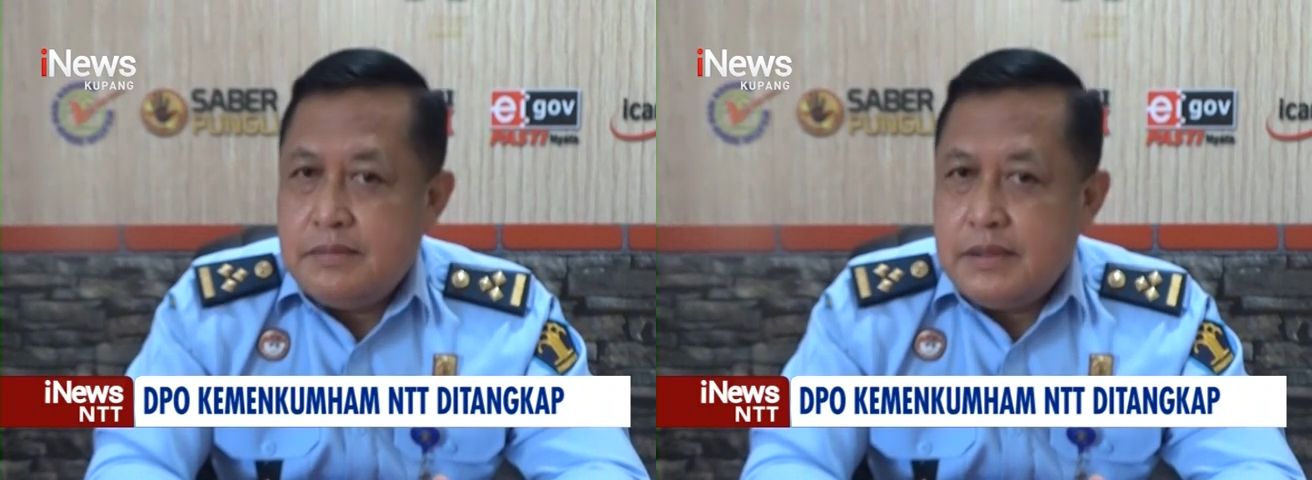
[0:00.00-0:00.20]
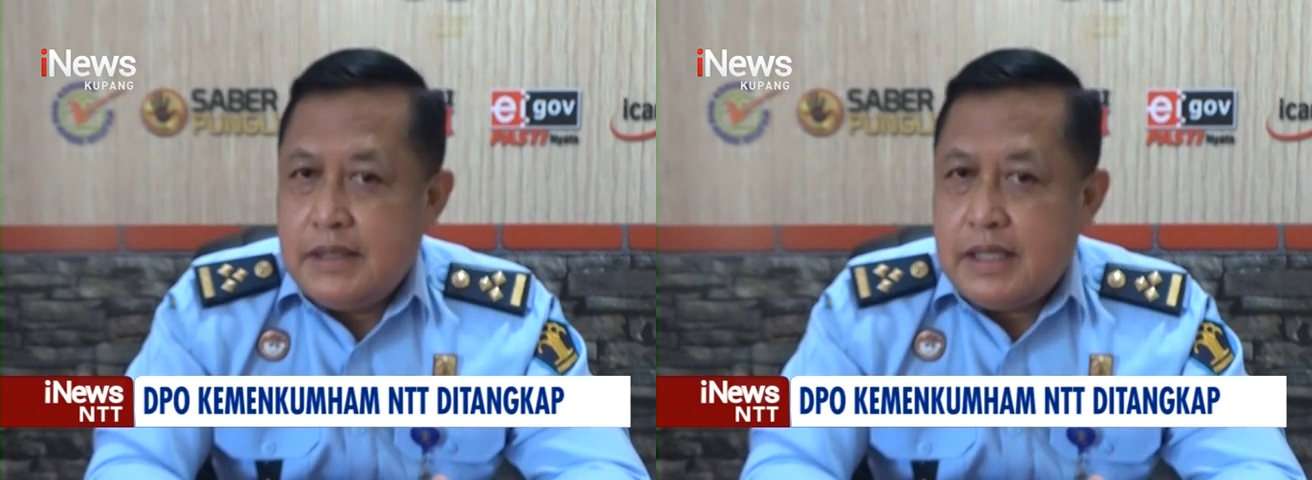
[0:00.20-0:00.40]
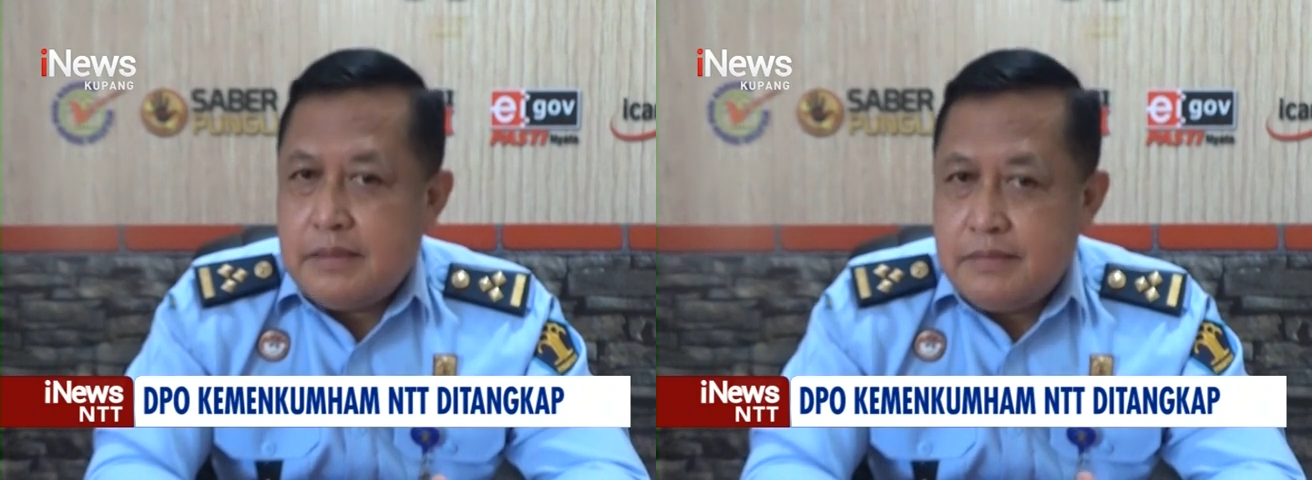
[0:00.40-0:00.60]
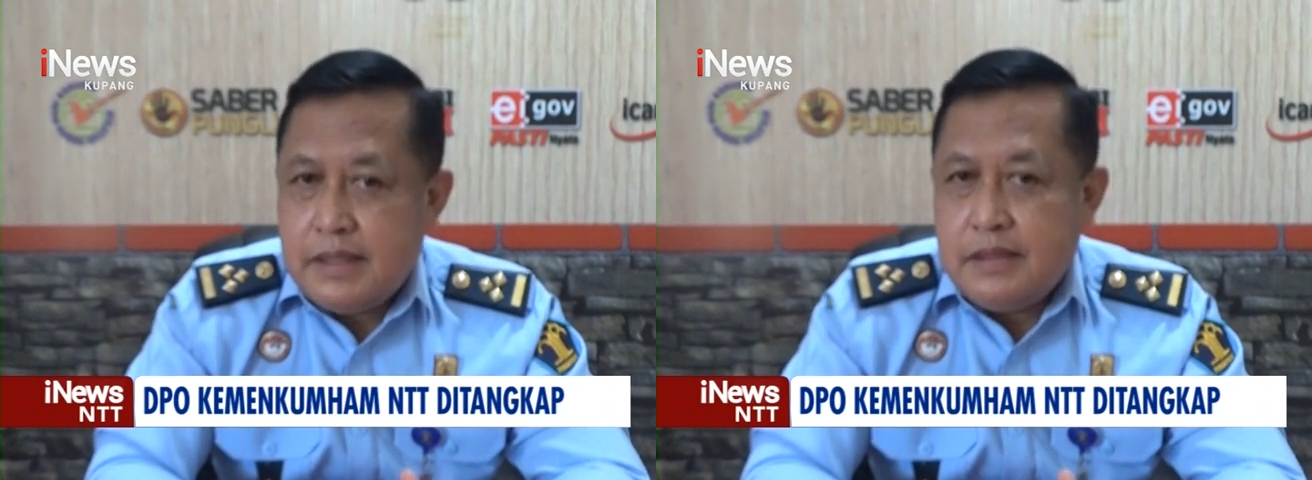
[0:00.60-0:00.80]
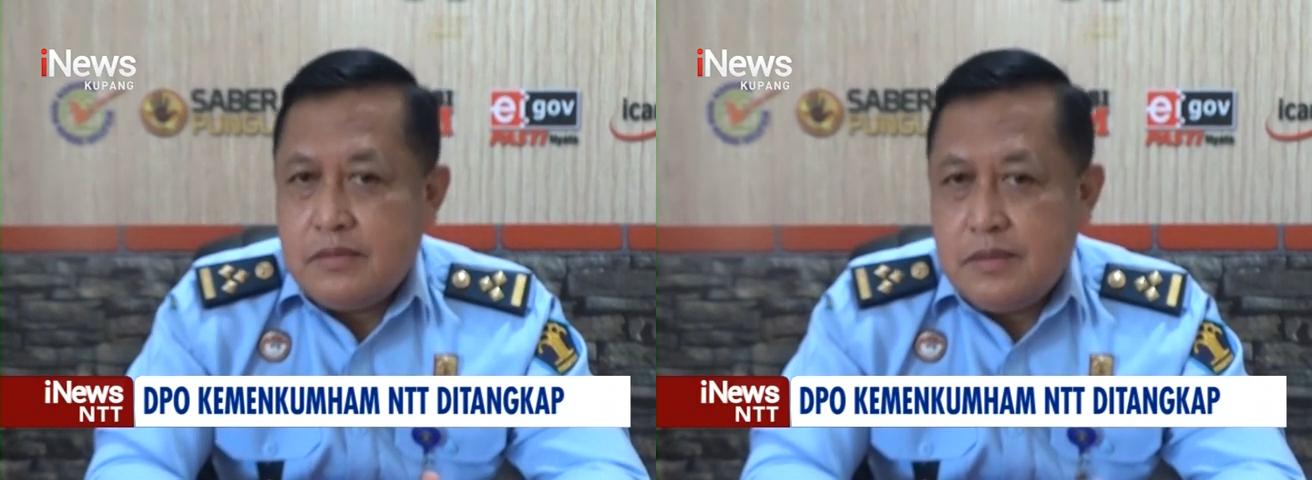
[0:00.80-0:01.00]
memberi kabar
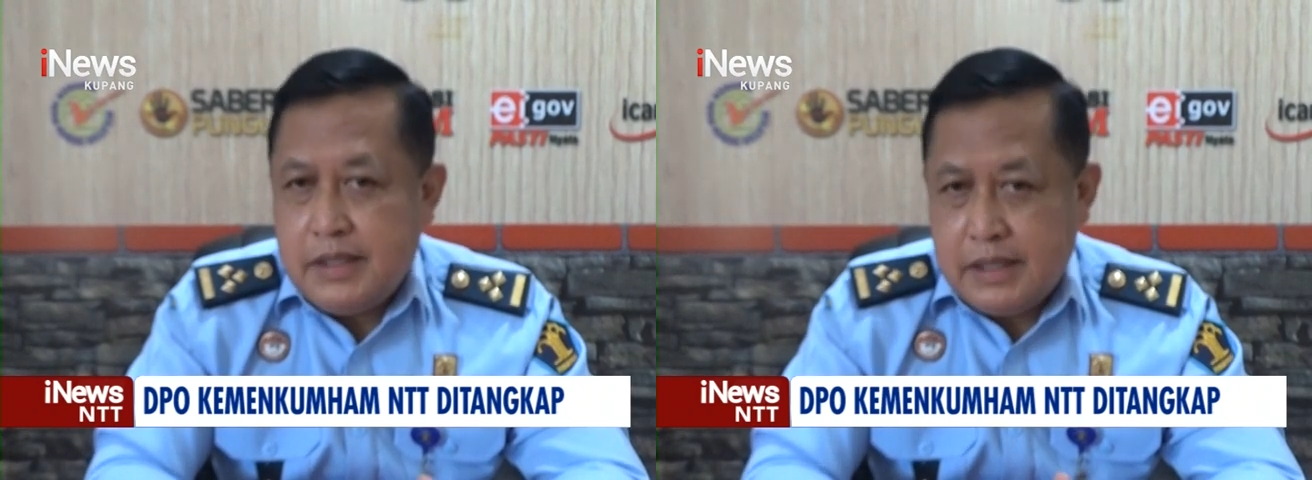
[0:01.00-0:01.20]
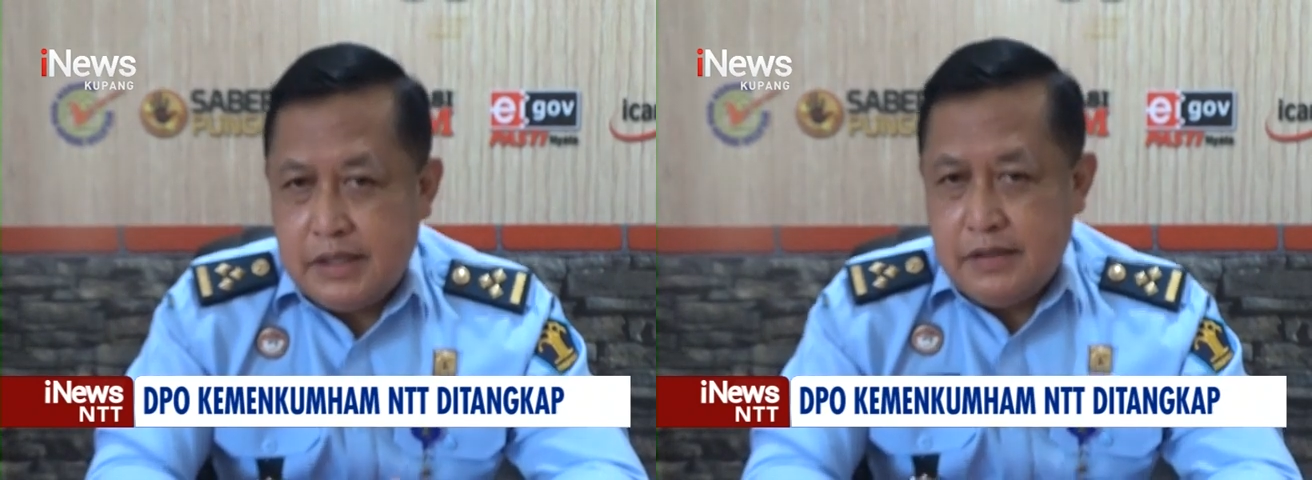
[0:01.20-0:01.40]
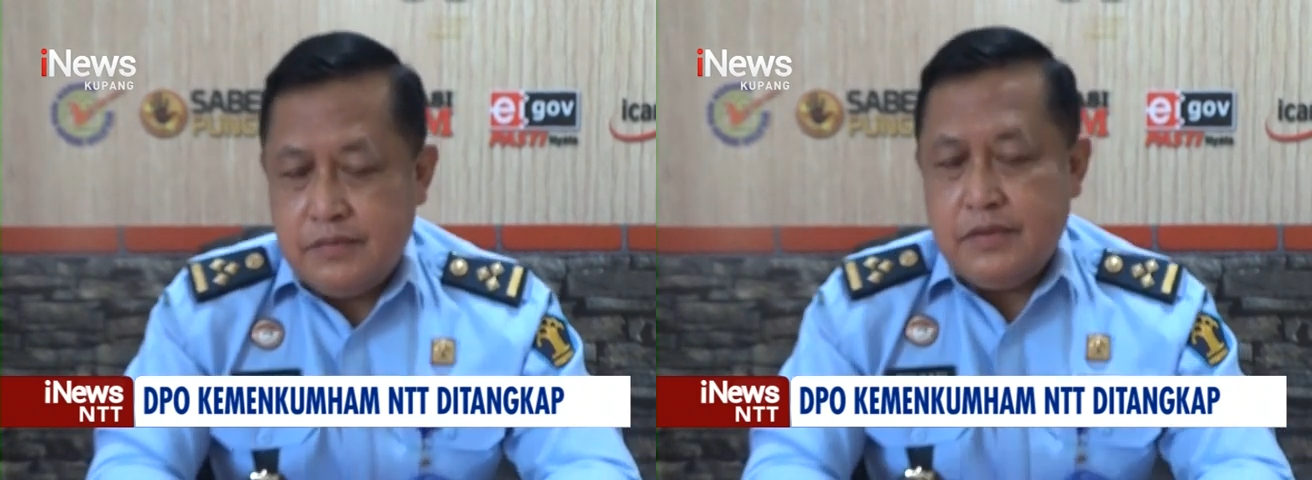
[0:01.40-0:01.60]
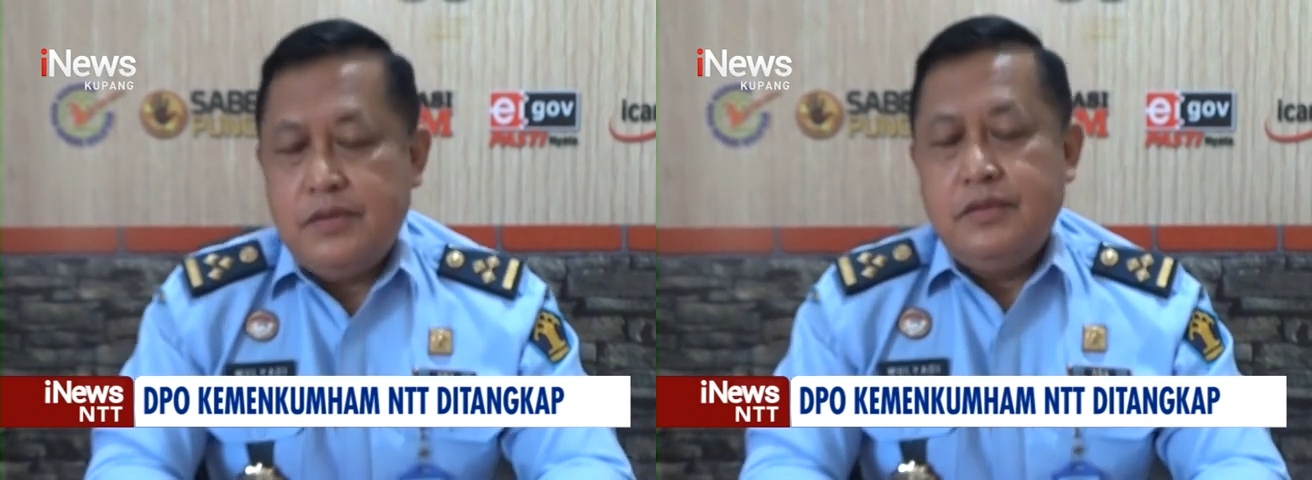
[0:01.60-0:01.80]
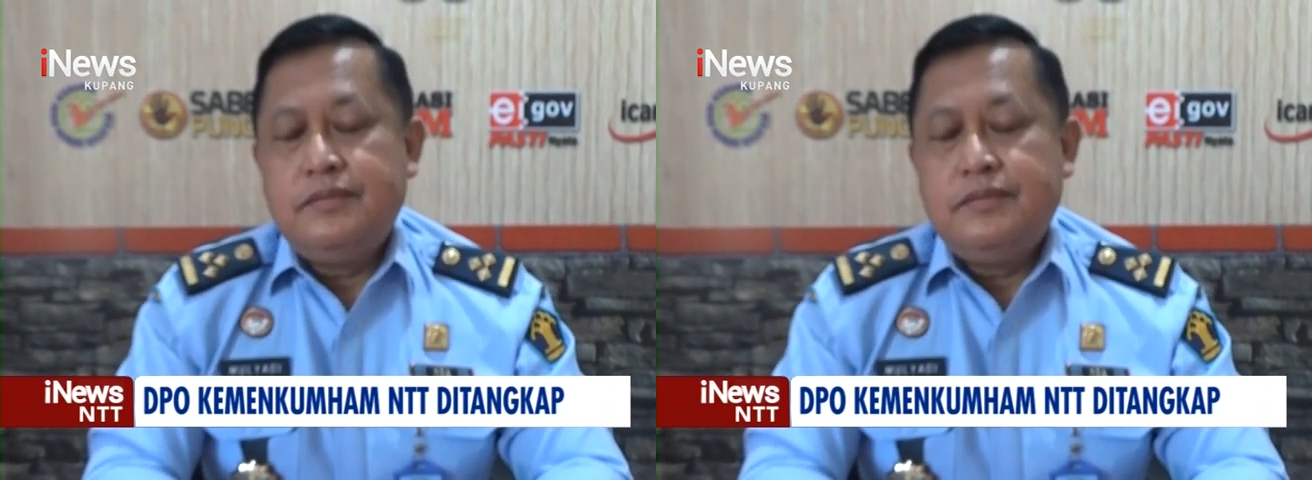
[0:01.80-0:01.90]
atau memberikan info